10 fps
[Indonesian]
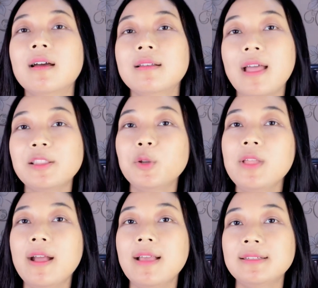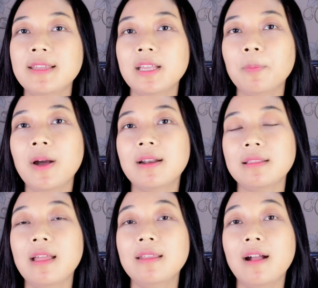Nah itu dia guys sedikit
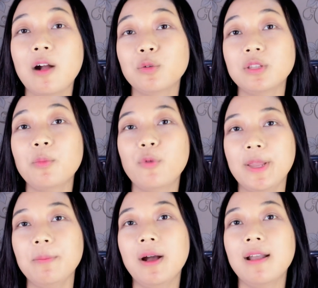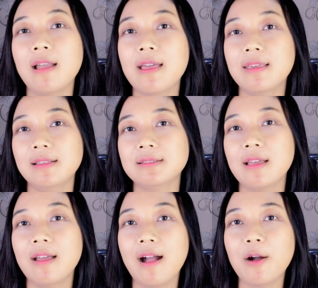pengertian yang aku temuin mengenai
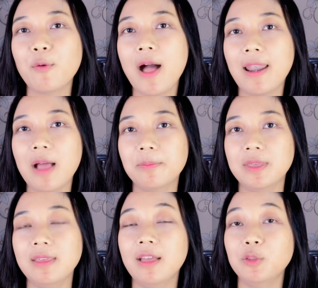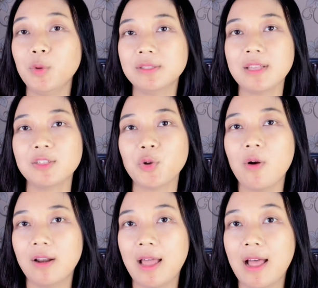kista yang aku alami yaitu kista
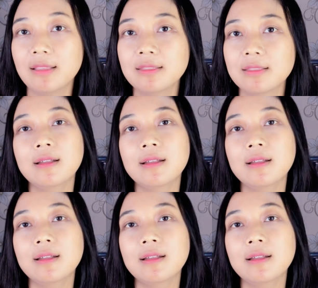coklat.